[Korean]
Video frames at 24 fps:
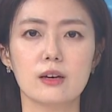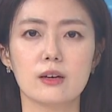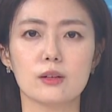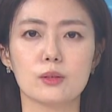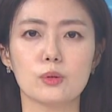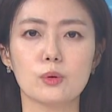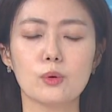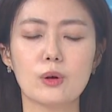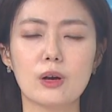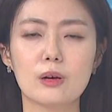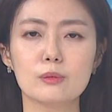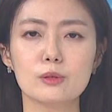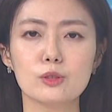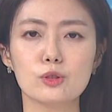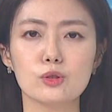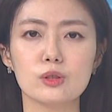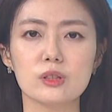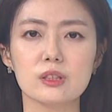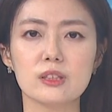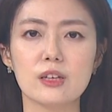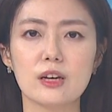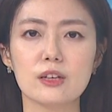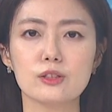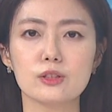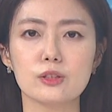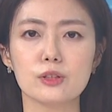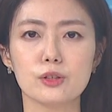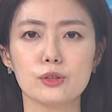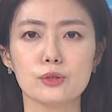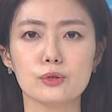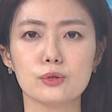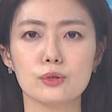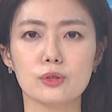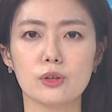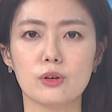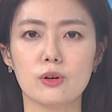통합을 추진하는
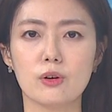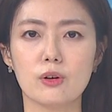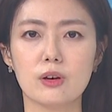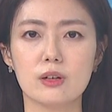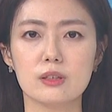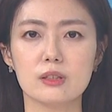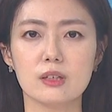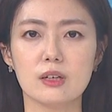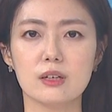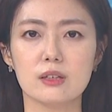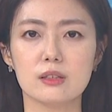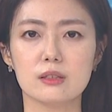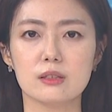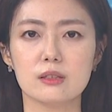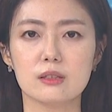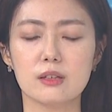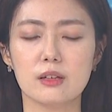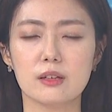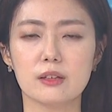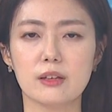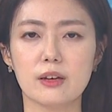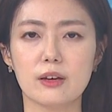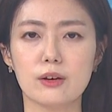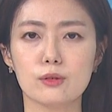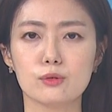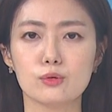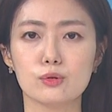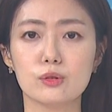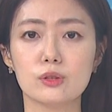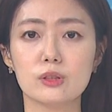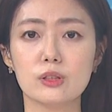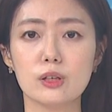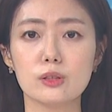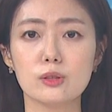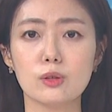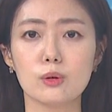이유 여러 가지가 있을 텐데요.
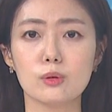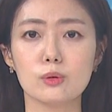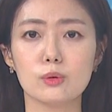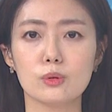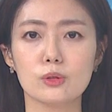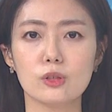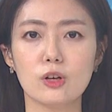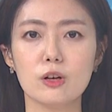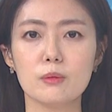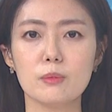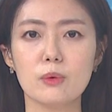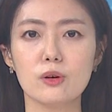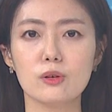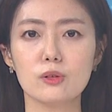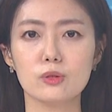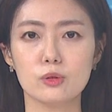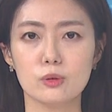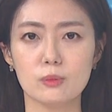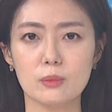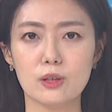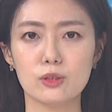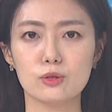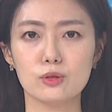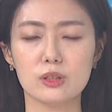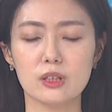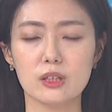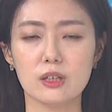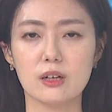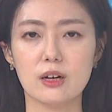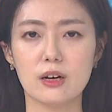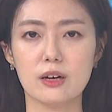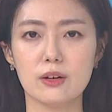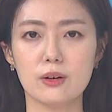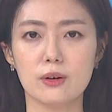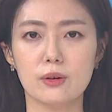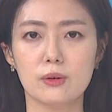구체적으로 설명을 좀
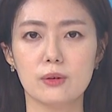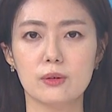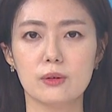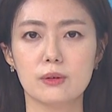해주실까요?